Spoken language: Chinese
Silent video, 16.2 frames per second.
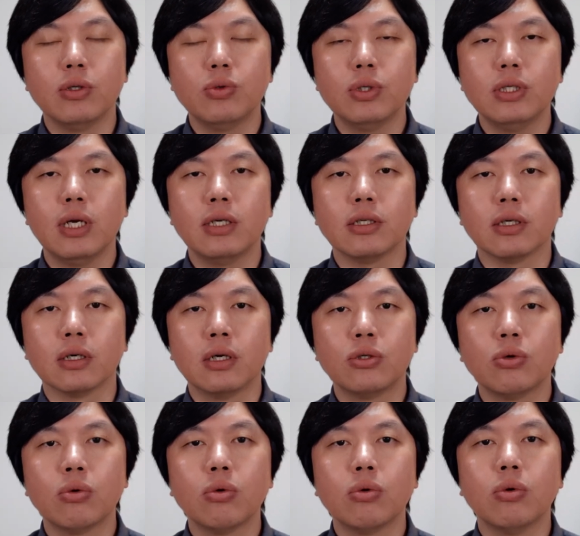最近整个
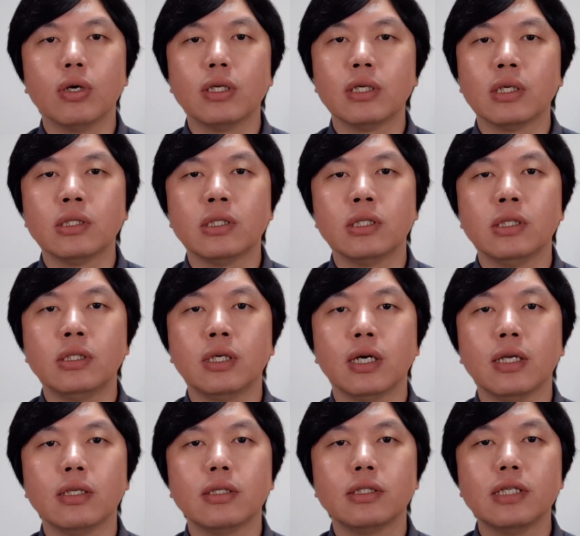中国的这个汽
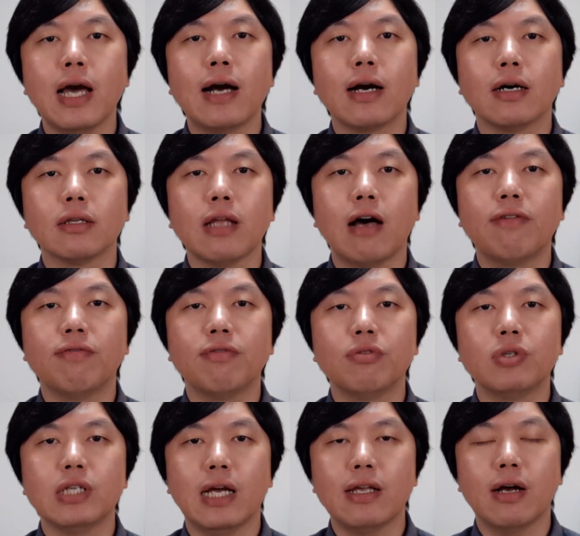车价格大幅
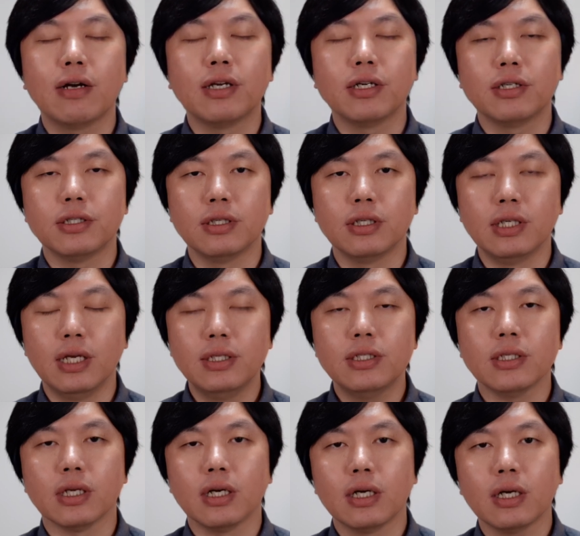度下降这个事情，引
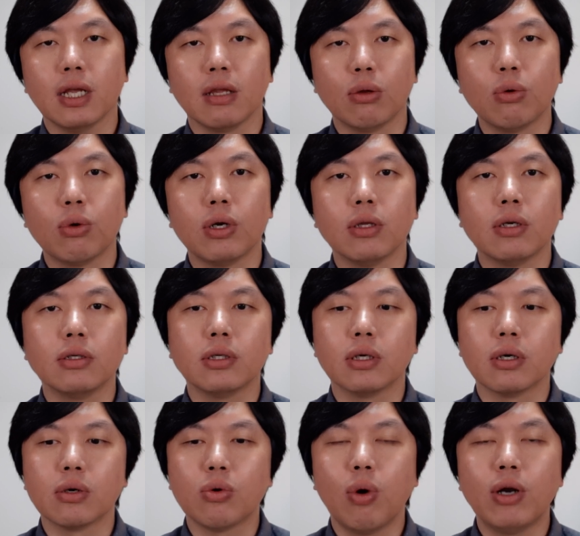起了很多人的这
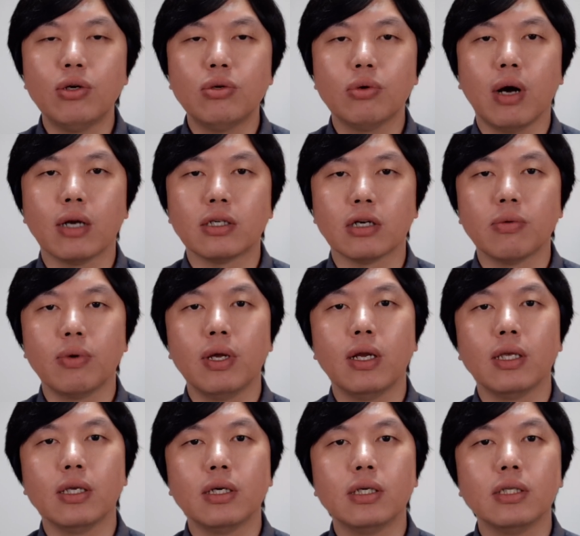个关注啊，成为
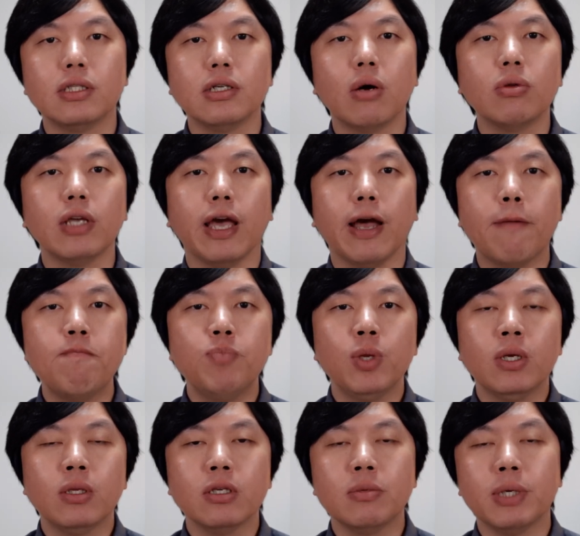了一个焦点。
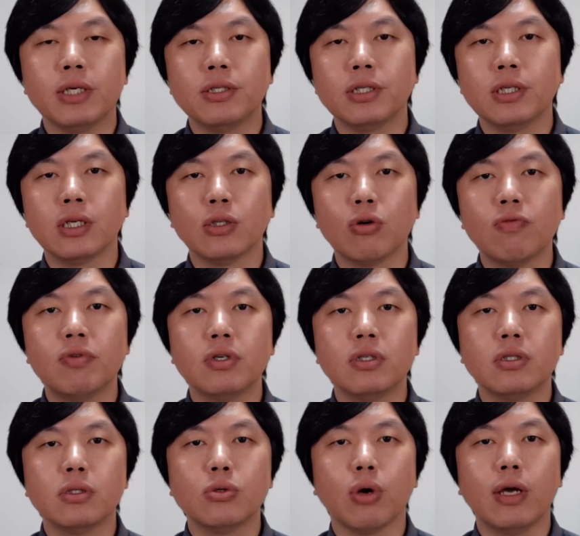特别是这个东
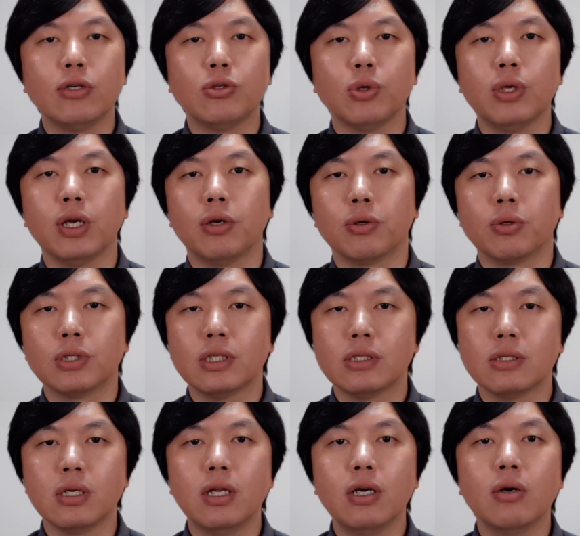风集团雪铁龙这
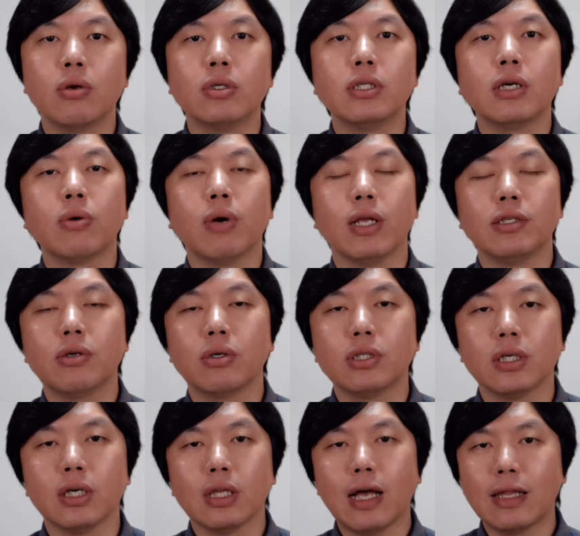C 六这款轿
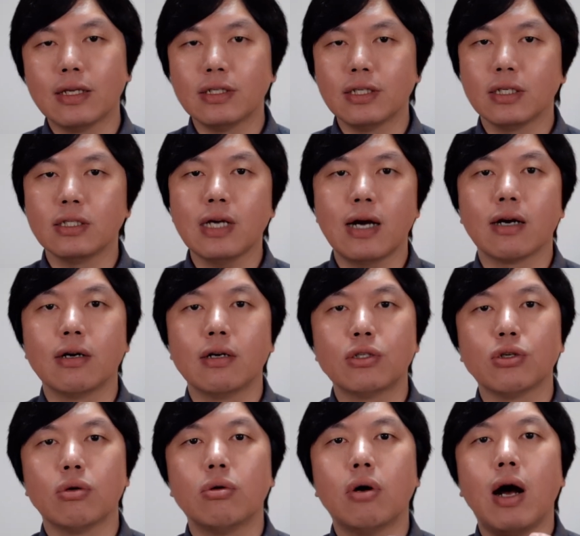车，它的这个价格
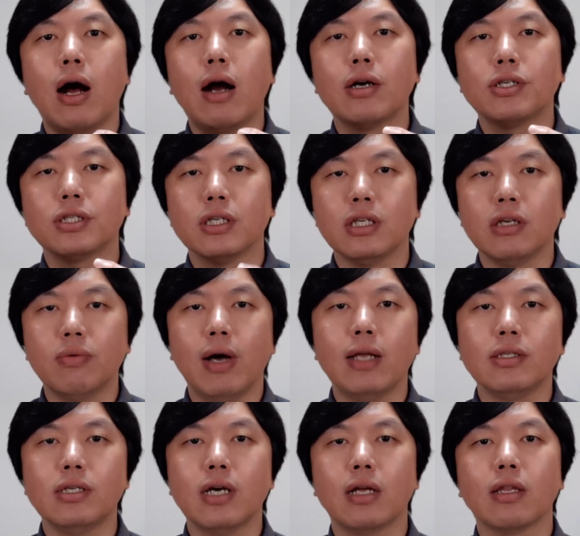从二十一
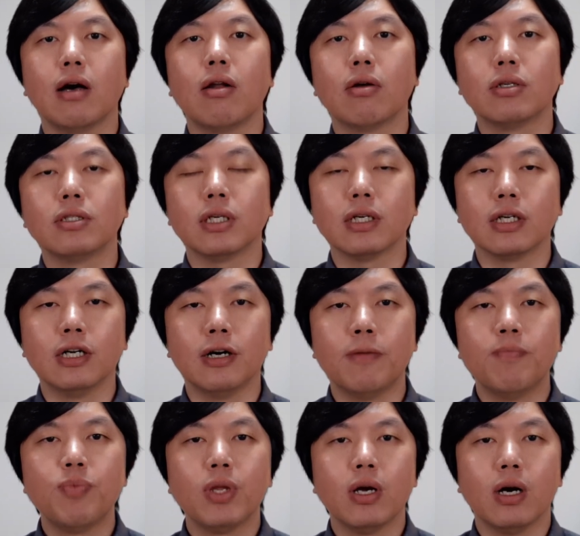万降到了这
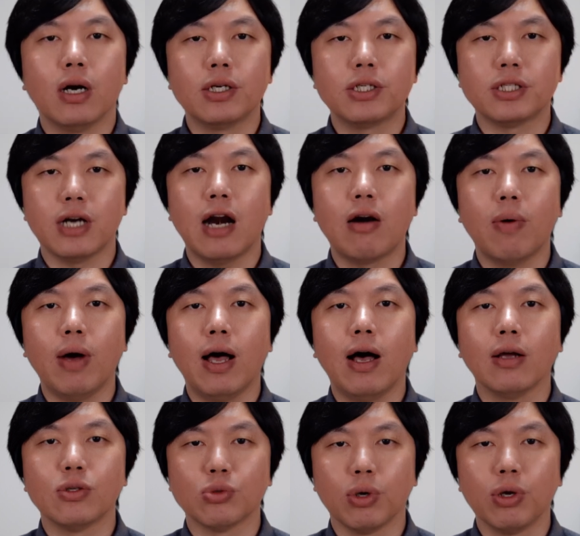个啊十二万
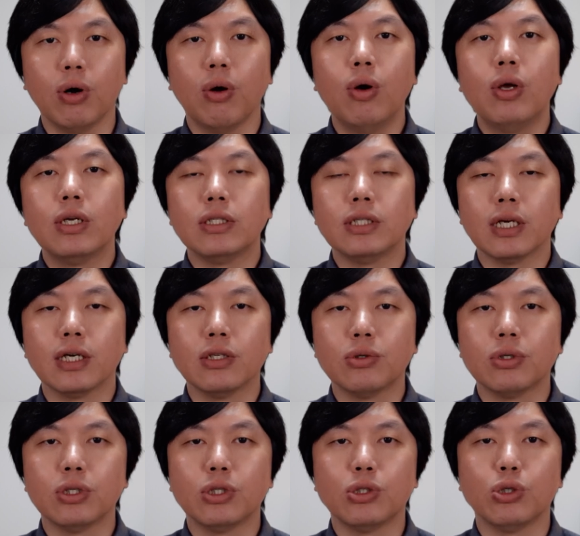哈左右，这个
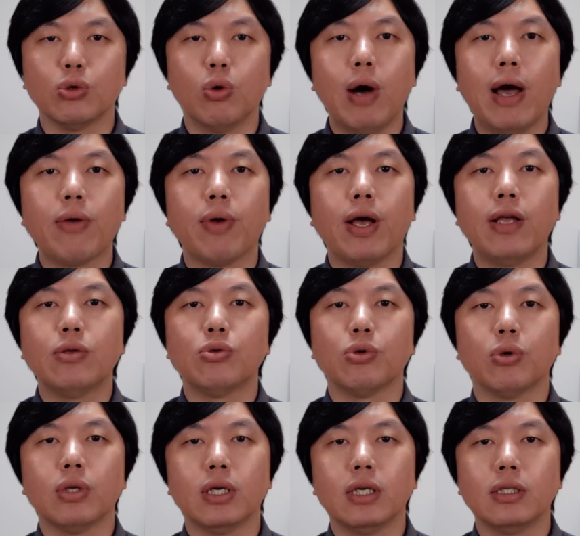就是九万元
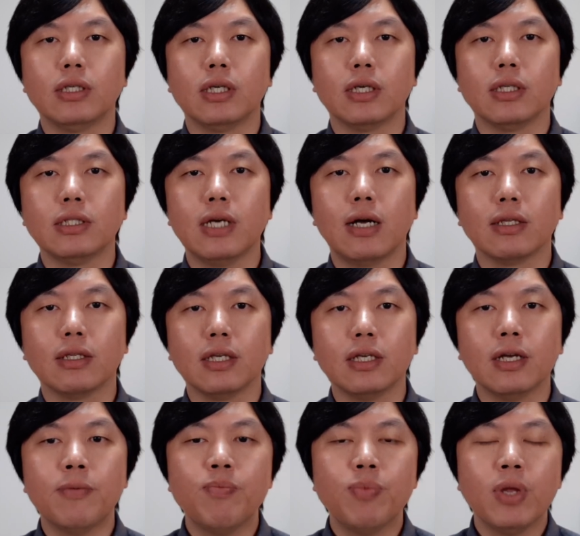左右的这个降
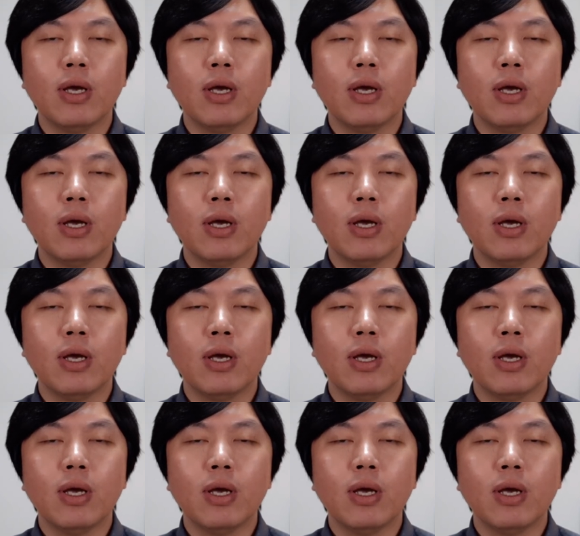低。